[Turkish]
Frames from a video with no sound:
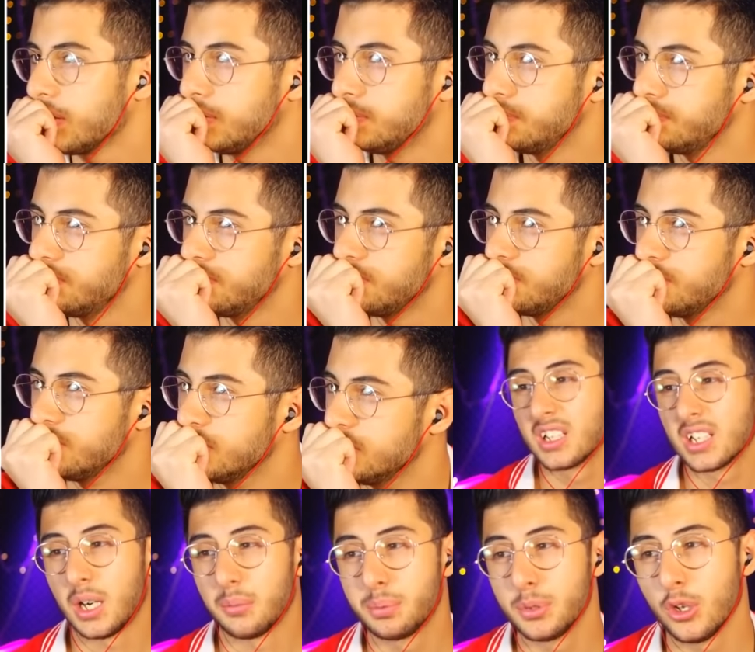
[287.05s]
Hmm.
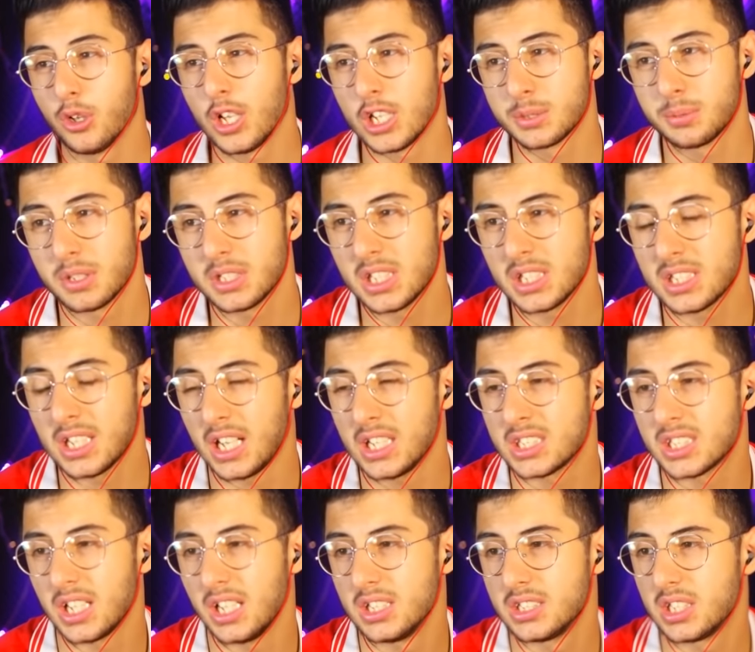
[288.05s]
Kapıya ulaşmak için
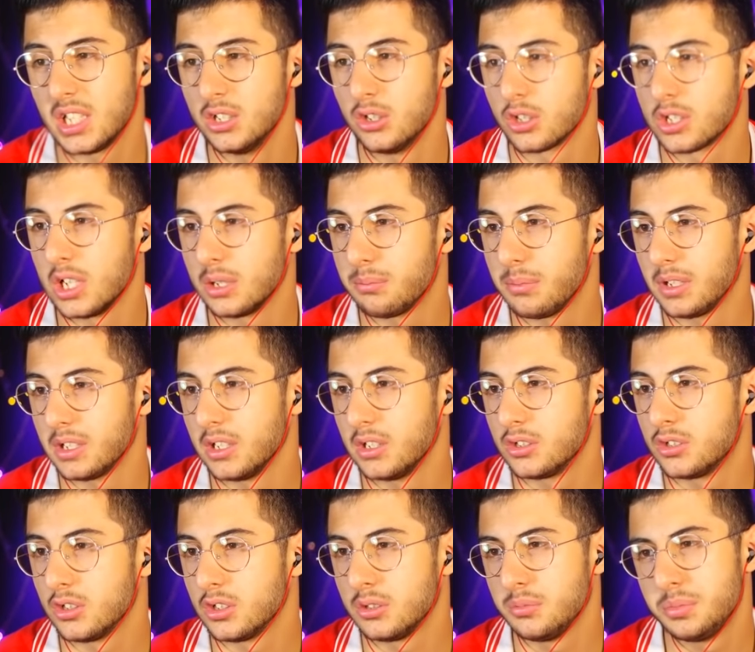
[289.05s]
kaç tane şey yok etmen
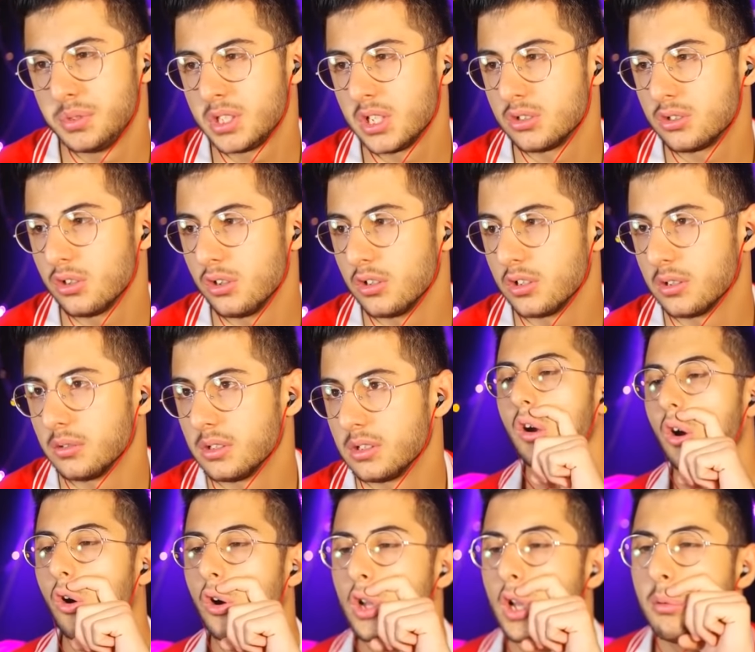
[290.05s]
gerekiyor gibi bir şey söylüyor
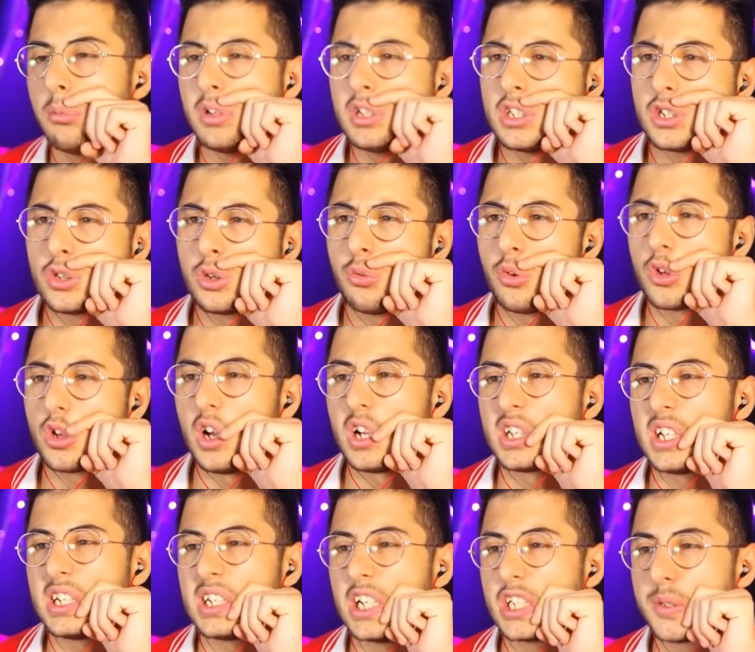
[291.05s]
galiba. Olabildiğince tüm
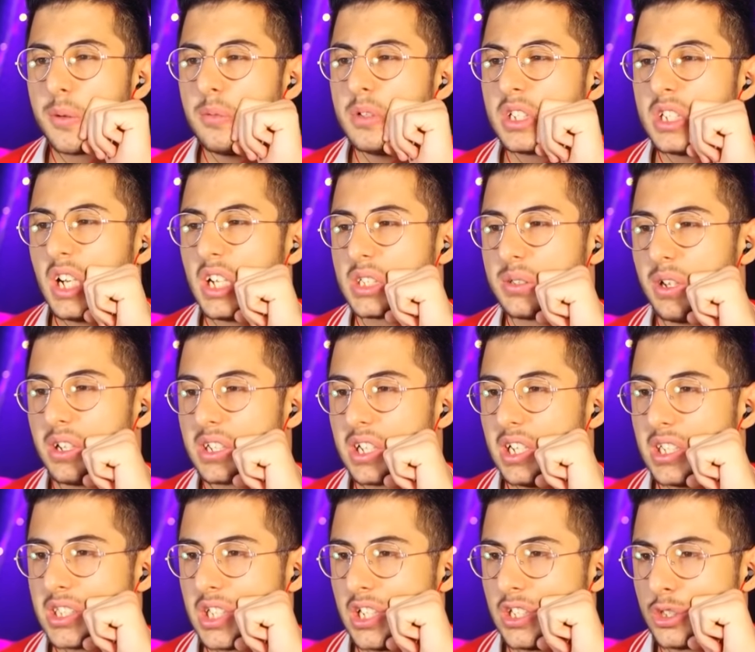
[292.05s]
odalardan geçmemiz lazım
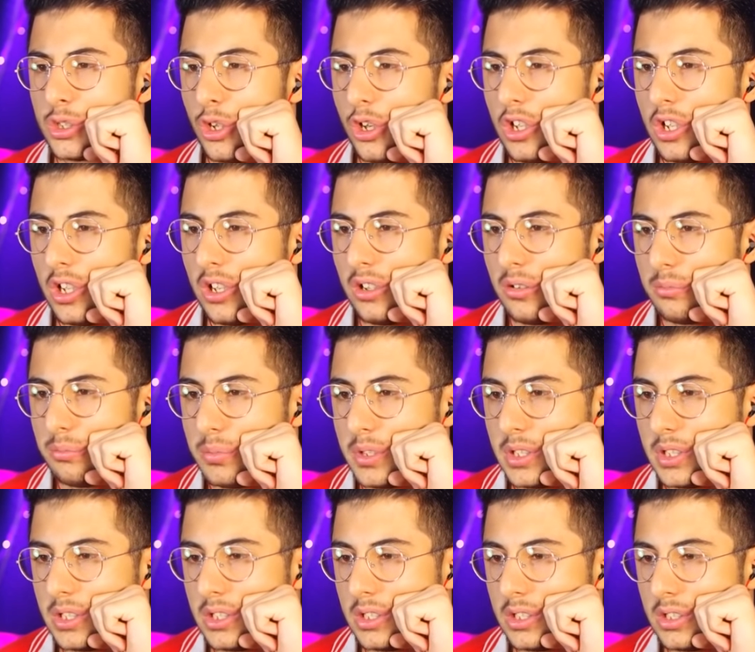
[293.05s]
arkadaşlar. Şöyle
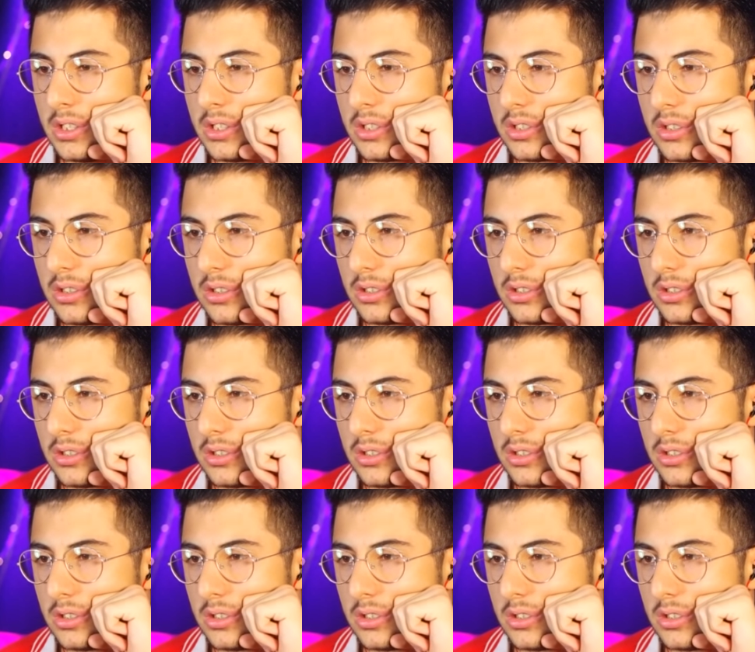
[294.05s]
bir,